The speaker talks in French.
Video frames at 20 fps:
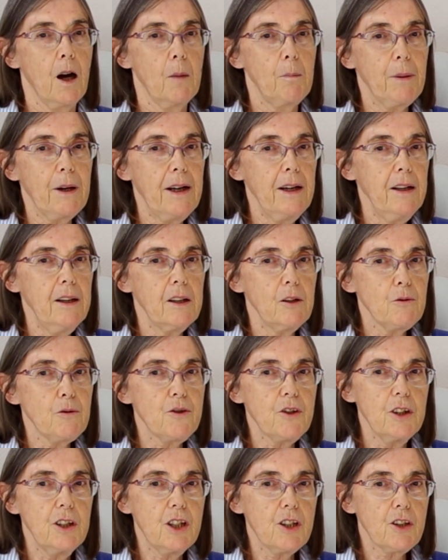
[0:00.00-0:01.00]
Après, il y a
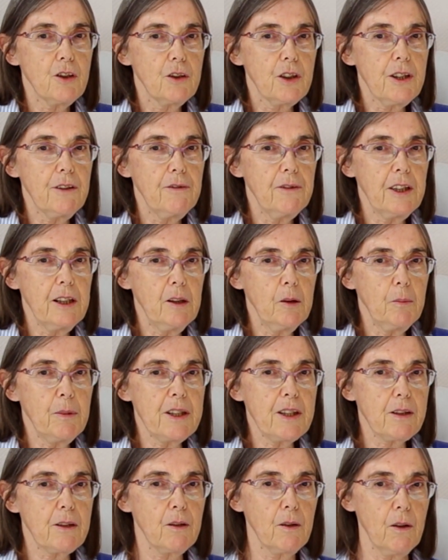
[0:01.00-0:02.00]
aussi des gens qui viennent
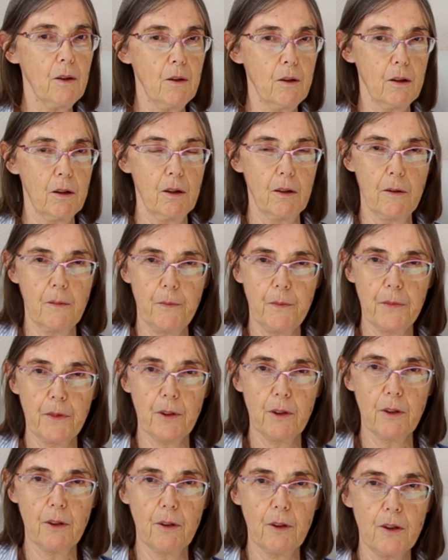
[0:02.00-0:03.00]
parce que
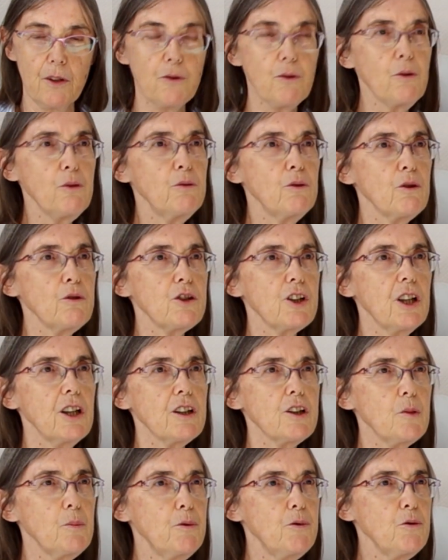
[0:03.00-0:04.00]
ils ont une
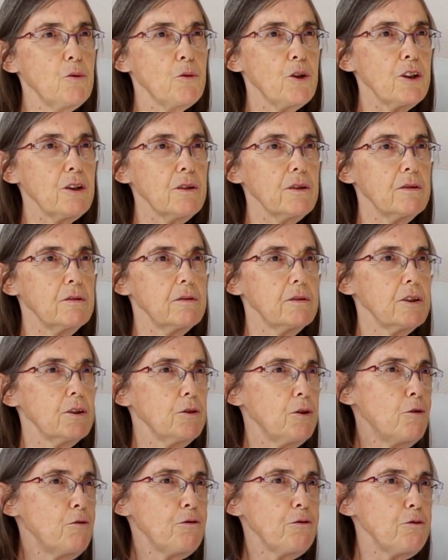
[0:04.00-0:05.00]
recherche plus ou moins
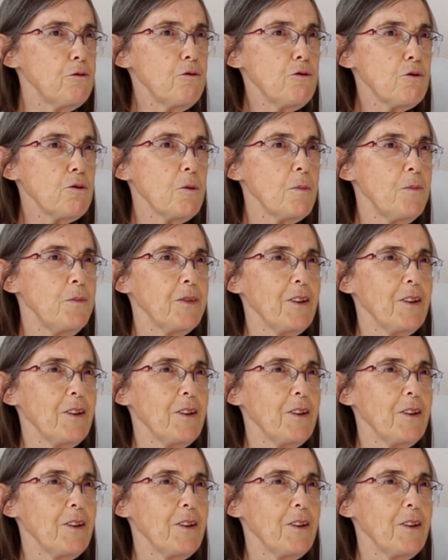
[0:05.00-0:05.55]
confuse,